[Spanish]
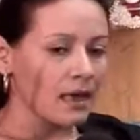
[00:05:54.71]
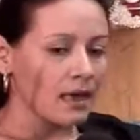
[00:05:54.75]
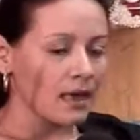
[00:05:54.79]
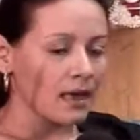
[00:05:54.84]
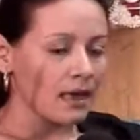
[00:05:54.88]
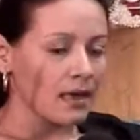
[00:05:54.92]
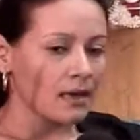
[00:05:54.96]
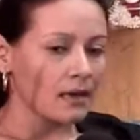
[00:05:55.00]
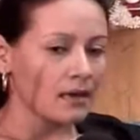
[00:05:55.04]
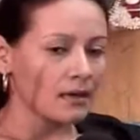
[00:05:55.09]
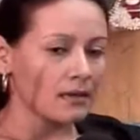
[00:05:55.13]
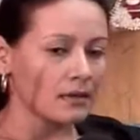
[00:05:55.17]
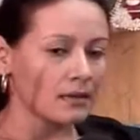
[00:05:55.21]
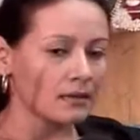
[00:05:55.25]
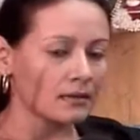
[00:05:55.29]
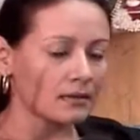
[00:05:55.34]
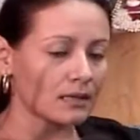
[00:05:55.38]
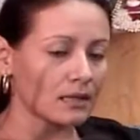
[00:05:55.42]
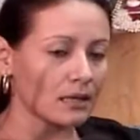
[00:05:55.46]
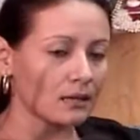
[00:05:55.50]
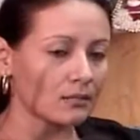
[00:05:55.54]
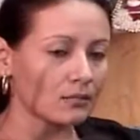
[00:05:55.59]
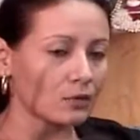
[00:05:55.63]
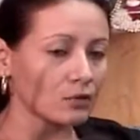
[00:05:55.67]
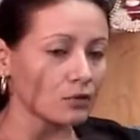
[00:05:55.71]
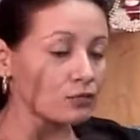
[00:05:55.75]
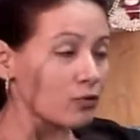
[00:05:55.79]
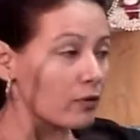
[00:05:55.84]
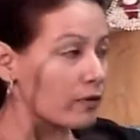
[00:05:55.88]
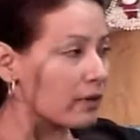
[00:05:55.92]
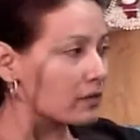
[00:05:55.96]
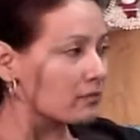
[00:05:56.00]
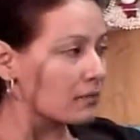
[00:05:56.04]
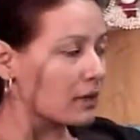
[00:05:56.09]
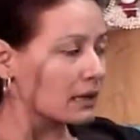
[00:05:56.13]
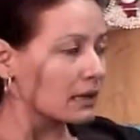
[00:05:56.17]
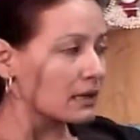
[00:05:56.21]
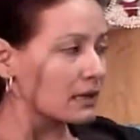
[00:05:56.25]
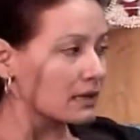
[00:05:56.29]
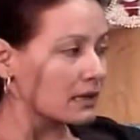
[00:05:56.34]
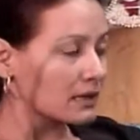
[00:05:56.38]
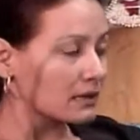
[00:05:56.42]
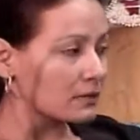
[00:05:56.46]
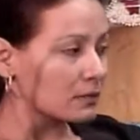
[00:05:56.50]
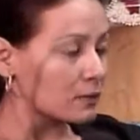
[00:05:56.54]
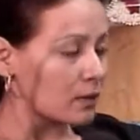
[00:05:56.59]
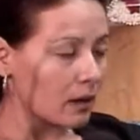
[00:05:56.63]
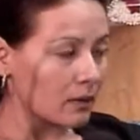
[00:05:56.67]
Eh, tenemos nuevas
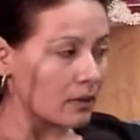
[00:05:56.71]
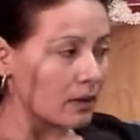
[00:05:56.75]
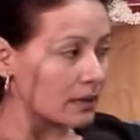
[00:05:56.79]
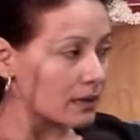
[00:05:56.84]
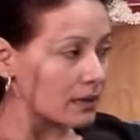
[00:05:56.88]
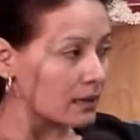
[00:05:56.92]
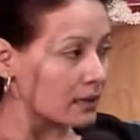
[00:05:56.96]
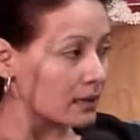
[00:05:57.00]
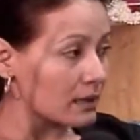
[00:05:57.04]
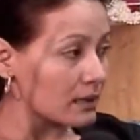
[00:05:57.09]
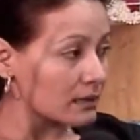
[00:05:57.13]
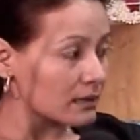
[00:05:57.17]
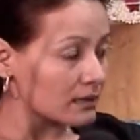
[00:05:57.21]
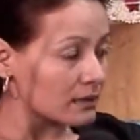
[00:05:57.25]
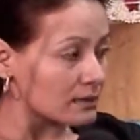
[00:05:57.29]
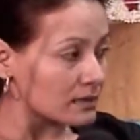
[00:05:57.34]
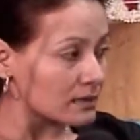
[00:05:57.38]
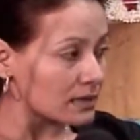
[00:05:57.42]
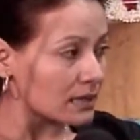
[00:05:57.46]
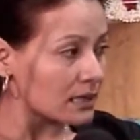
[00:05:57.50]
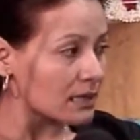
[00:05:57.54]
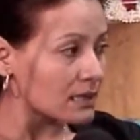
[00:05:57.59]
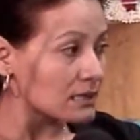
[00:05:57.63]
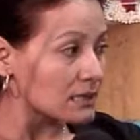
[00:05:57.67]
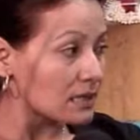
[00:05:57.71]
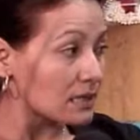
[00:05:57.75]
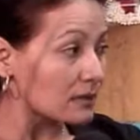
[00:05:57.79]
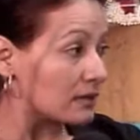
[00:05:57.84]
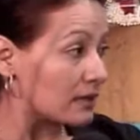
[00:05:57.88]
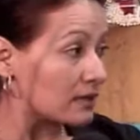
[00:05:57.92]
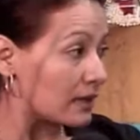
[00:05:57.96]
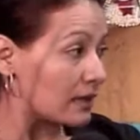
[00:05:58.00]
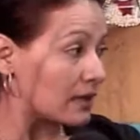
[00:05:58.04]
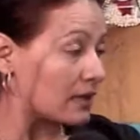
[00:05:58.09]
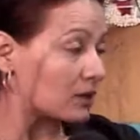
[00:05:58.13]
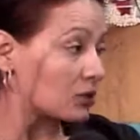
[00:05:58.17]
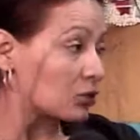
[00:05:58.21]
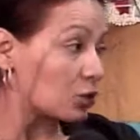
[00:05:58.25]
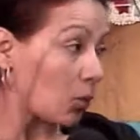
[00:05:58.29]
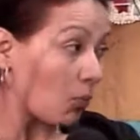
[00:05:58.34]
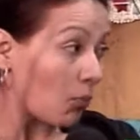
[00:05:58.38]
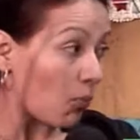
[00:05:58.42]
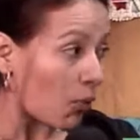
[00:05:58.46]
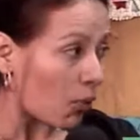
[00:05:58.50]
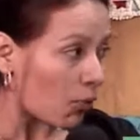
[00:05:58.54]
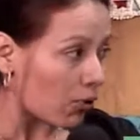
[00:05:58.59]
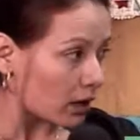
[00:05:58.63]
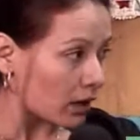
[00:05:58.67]
máquinas, nueva máquina de anestesia, el
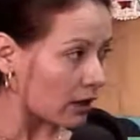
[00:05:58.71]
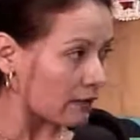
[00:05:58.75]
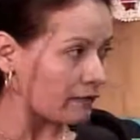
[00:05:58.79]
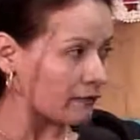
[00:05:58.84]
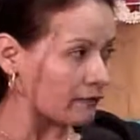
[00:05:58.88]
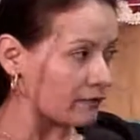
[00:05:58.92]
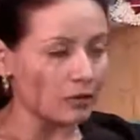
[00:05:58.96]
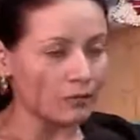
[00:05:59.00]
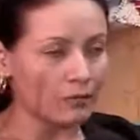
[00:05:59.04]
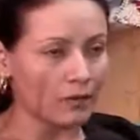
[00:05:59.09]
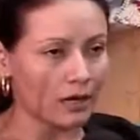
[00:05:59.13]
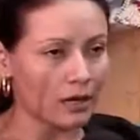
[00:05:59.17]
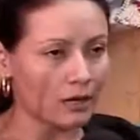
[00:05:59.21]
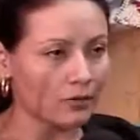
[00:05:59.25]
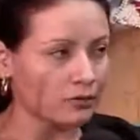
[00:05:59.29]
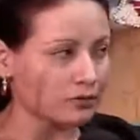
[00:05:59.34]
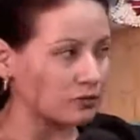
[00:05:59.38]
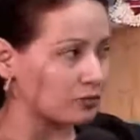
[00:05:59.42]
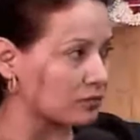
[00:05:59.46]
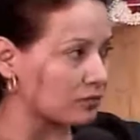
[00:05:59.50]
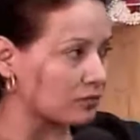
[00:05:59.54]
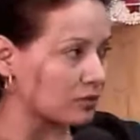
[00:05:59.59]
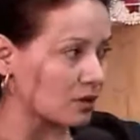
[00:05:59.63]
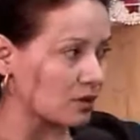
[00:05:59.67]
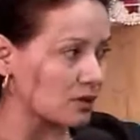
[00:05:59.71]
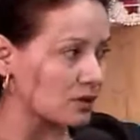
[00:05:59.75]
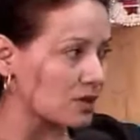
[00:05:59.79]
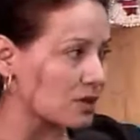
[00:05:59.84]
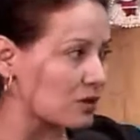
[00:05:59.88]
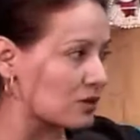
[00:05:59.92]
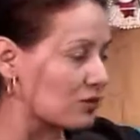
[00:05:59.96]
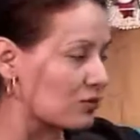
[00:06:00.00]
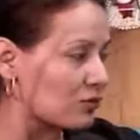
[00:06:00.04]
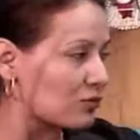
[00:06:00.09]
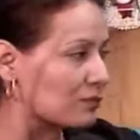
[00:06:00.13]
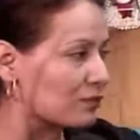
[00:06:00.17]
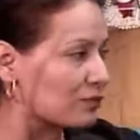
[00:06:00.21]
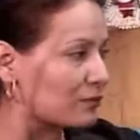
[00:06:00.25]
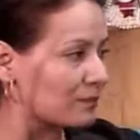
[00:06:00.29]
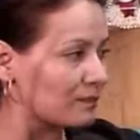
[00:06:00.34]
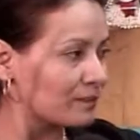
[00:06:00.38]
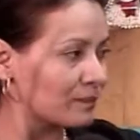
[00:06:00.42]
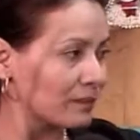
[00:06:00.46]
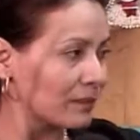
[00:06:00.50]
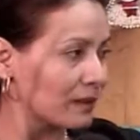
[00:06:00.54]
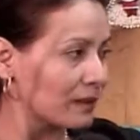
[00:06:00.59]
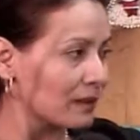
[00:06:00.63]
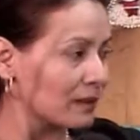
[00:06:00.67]
tomógrafo que para nosotros ha sido
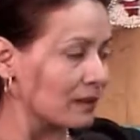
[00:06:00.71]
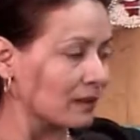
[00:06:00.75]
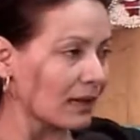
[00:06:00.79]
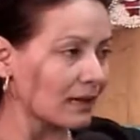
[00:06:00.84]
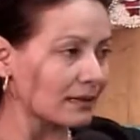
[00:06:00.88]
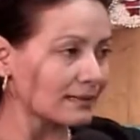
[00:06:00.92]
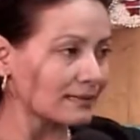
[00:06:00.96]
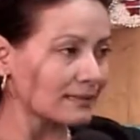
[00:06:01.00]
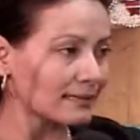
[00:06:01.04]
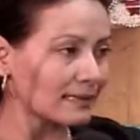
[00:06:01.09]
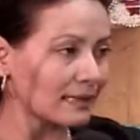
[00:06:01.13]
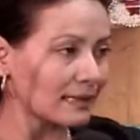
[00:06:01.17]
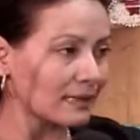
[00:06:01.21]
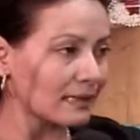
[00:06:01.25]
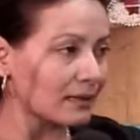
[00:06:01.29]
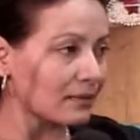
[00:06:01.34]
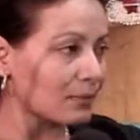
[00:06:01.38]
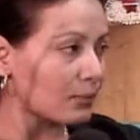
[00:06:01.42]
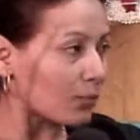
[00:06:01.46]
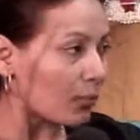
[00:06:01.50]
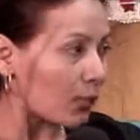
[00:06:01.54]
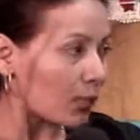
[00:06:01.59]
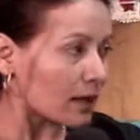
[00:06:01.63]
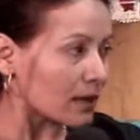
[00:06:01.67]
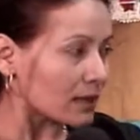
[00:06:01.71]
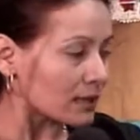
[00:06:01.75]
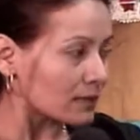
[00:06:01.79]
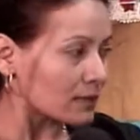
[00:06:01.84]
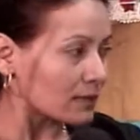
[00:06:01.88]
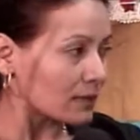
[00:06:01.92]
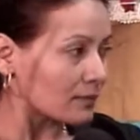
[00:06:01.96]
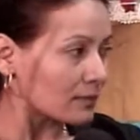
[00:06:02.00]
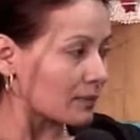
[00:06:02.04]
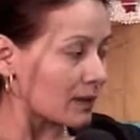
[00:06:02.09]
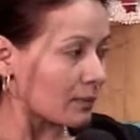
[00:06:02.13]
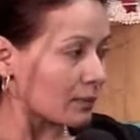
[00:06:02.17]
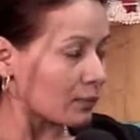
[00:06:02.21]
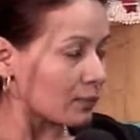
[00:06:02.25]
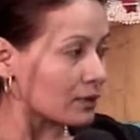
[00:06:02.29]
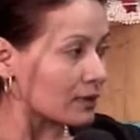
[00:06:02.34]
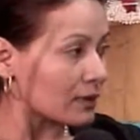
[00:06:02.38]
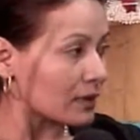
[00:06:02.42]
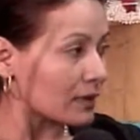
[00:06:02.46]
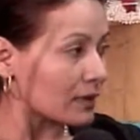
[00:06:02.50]
casi que el puente para poder